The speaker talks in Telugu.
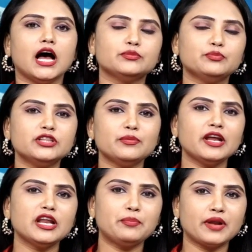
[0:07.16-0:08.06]

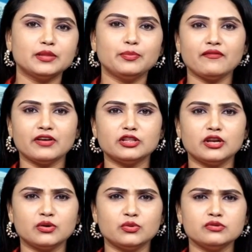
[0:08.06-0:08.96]
అద్భుతమైన
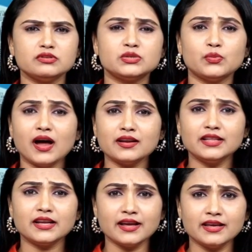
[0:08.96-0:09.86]
ప్రతిభావంతులకు
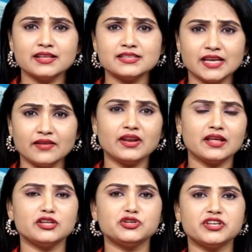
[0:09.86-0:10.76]
స్వార్థరహిత సేవలు
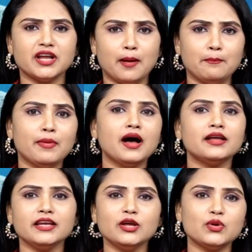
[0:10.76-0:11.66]
అందించిన
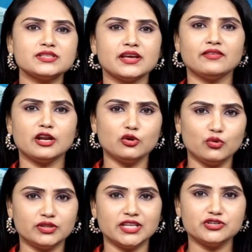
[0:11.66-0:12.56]
మహనీయుల సేవలను
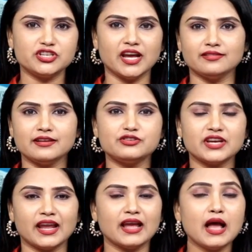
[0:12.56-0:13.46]
గుర్తించి
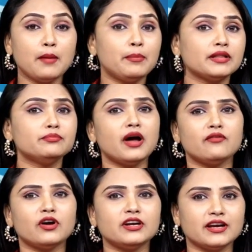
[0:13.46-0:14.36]
అందించే పద్మ
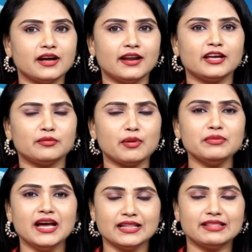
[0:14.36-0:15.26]
అవార్డుల కార్యక్రమం
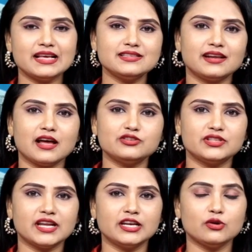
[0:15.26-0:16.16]
దేశ
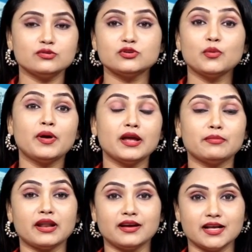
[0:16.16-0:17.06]
రాజధానిలో
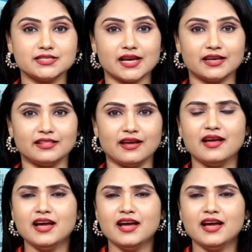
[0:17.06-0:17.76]
శోభాయమానంగా సాగింది